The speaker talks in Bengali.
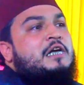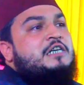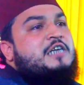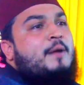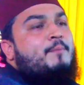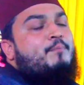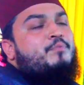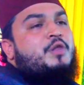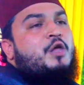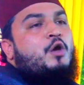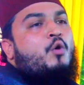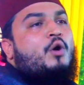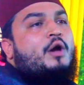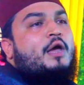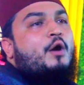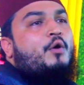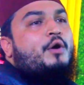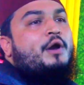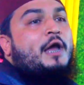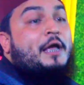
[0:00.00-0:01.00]
সামনেও
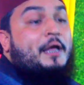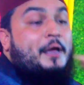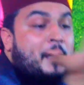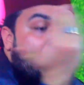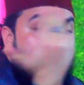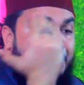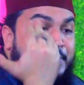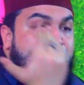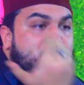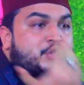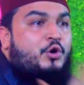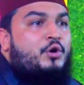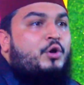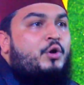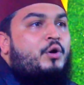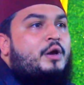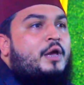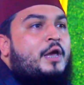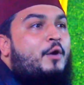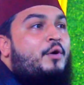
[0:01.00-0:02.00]
কেউ নাই
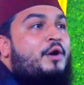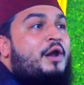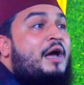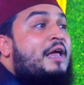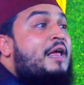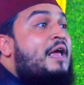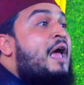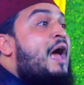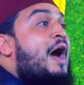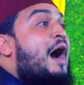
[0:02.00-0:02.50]
পিছনেও কেউ নাই